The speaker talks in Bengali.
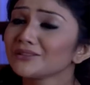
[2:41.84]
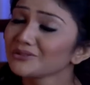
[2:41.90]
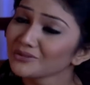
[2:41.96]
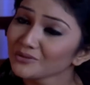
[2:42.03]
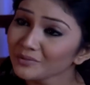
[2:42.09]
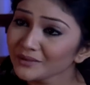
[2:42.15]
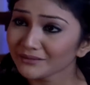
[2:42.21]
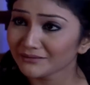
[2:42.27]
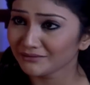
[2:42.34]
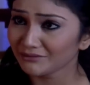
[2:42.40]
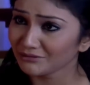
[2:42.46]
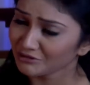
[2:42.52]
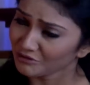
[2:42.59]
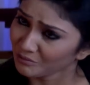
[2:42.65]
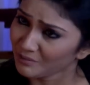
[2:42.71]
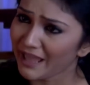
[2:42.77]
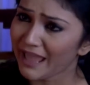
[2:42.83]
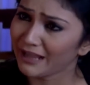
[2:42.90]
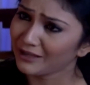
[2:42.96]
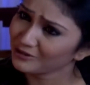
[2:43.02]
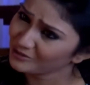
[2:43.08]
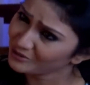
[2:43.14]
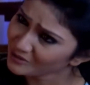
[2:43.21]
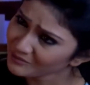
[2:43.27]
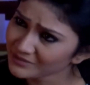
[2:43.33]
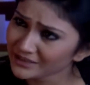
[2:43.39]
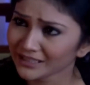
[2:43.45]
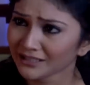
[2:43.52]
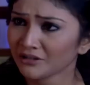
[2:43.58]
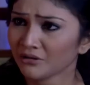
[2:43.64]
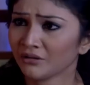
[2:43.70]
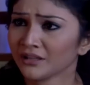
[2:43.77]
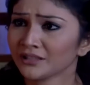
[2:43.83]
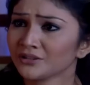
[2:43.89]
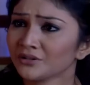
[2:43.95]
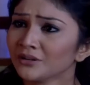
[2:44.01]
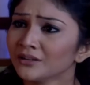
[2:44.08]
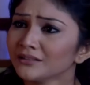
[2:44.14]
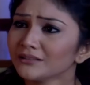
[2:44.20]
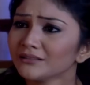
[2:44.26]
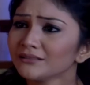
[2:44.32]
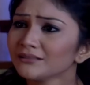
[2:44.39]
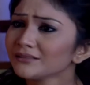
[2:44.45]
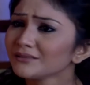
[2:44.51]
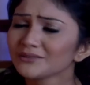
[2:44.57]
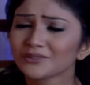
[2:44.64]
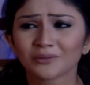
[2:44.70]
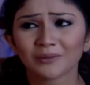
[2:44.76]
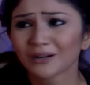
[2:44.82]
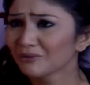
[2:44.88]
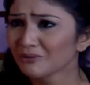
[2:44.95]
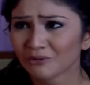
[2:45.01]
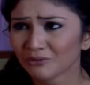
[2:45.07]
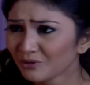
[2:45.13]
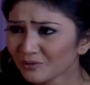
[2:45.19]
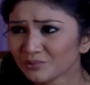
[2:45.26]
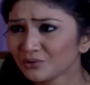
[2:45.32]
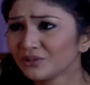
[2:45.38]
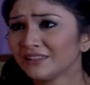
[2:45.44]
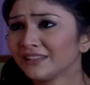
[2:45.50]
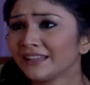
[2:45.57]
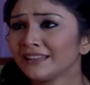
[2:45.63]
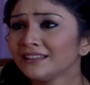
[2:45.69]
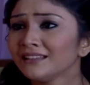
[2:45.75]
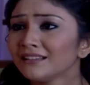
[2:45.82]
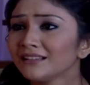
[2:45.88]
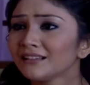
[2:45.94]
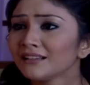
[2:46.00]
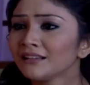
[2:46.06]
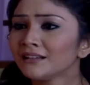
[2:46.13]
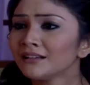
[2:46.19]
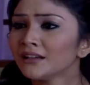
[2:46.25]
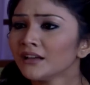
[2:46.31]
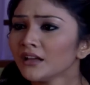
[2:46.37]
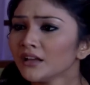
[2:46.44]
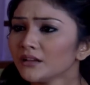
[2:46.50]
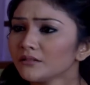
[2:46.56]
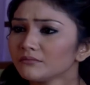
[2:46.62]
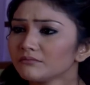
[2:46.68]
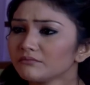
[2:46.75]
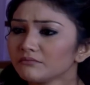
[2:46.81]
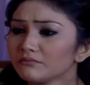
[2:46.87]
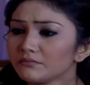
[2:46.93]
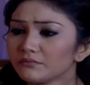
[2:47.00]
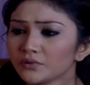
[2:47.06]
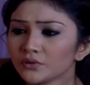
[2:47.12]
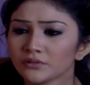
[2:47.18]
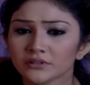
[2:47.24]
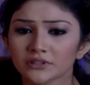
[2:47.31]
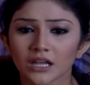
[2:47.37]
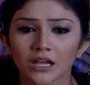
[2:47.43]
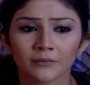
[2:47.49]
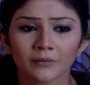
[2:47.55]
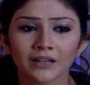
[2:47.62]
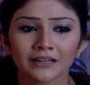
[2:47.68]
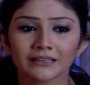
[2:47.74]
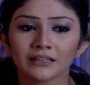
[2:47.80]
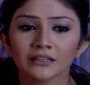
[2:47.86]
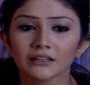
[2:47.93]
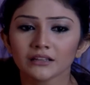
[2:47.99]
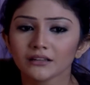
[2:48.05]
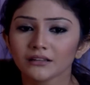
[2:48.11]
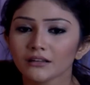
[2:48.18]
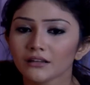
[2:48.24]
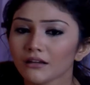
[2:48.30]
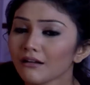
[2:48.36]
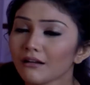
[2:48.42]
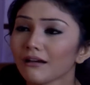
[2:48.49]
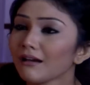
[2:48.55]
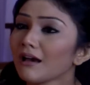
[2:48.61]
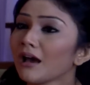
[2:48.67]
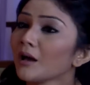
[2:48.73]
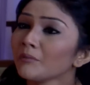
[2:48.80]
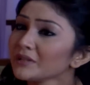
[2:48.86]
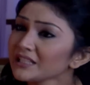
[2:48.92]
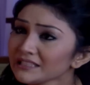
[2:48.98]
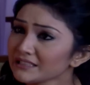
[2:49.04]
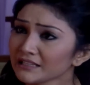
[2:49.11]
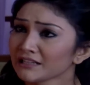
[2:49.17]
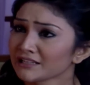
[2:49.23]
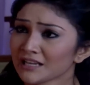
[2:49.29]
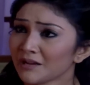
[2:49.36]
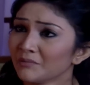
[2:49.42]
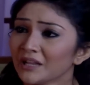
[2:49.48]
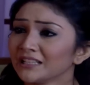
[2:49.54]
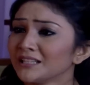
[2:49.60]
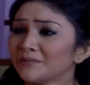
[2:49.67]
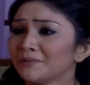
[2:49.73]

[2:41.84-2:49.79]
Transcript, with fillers: তুমি তুমি একদম ঠিক করেছো তোমার কোনো ভুল নেই ভুলটা আমারই আমি নিজেকে সামলাতে